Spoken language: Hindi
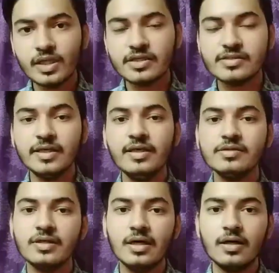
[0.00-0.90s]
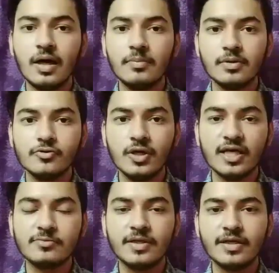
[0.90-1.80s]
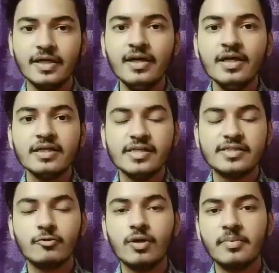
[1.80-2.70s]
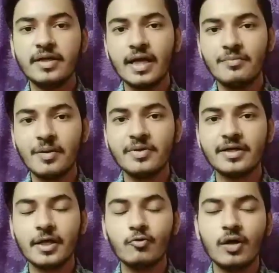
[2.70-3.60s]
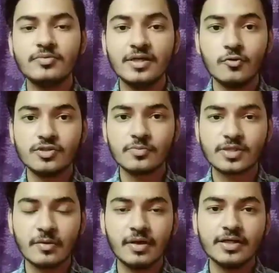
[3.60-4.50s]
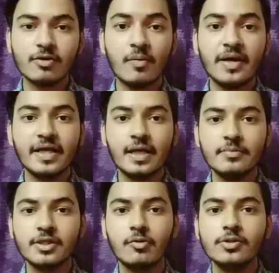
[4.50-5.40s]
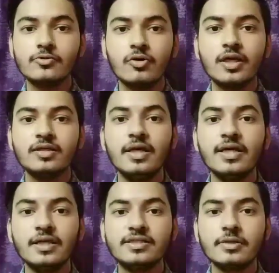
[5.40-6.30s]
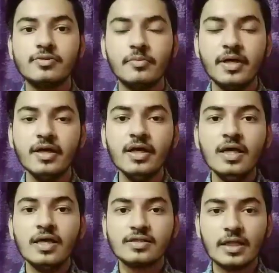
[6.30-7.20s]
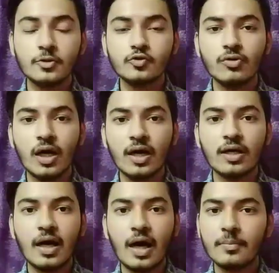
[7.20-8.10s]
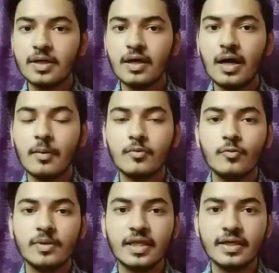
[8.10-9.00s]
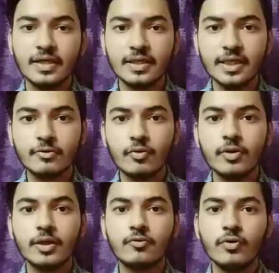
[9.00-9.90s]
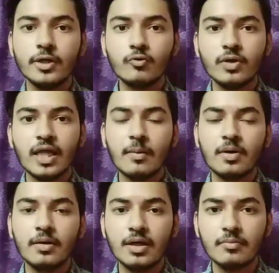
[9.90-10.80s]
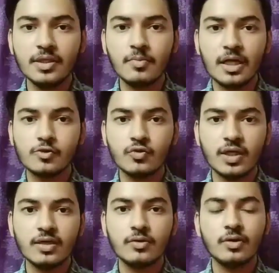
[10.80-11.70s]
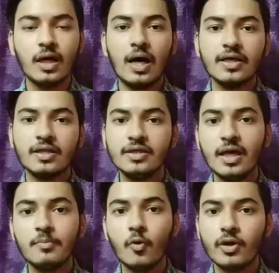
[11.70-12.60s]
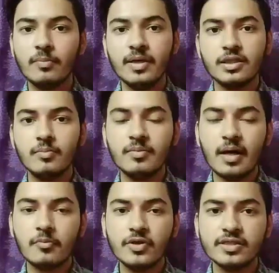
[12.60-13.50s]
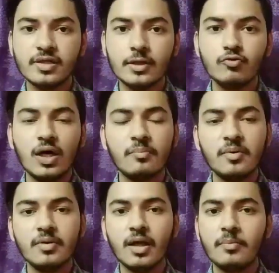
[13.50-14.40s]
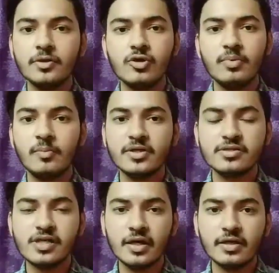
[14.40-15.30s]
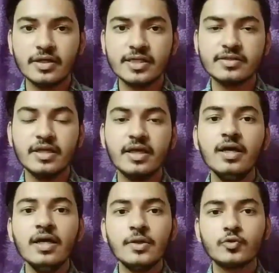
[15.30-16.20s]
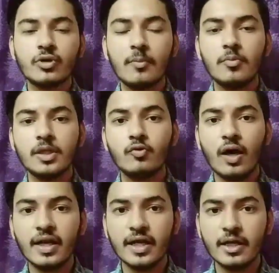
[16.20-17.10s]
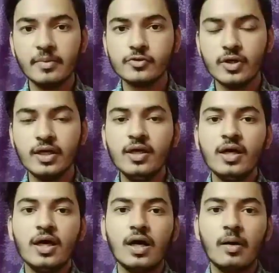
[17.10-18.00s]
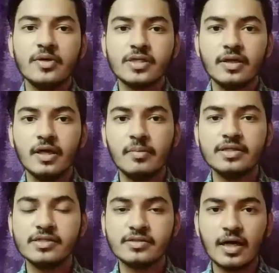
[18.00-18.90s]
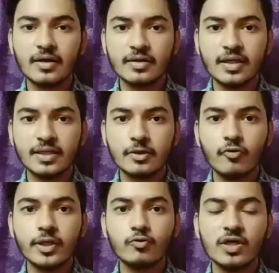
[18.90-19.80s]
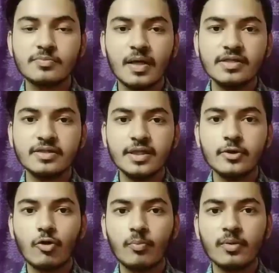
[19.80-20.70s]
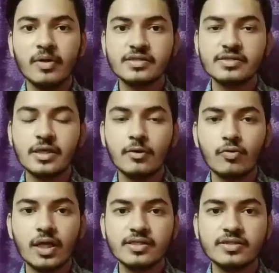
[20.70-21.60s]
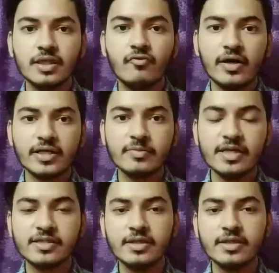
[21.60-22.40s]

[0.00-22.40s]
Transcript: इसलिए आपको जो है एक्सपेक्टेड है जैसे कोई अपडेट आएगा मैं अपडेट कर दूंगा आप चैनल को सब्सक्राइब कर लीजिए और हमारे टेलीग्राम चैनल को ज्वाइन कर लीजिए लिंक डिस्क्रिप्शन में है साथ ही दोस्तों अगर आपका आपको पता है कि नीट ट्वेंटी ट्वेंटी टू के लिए आप अगर मन बना चुके हैं यदि आप बॉर्डर पर हैं तब भी मैं आपको यही सलाह दूंगा अपनी अपनी जो है प्रिपरेशन जारी रखिए इसके लिए दोस्तों आपको बता दूँ अन जो है हमेशा नए बैच स्टार्ट करता रहता है ट्वेंटी टू एस्पायरेंट्स के लिए ड्रॉपर बैच स्टार्ट हो रहा है जैसे कि वारियर बैच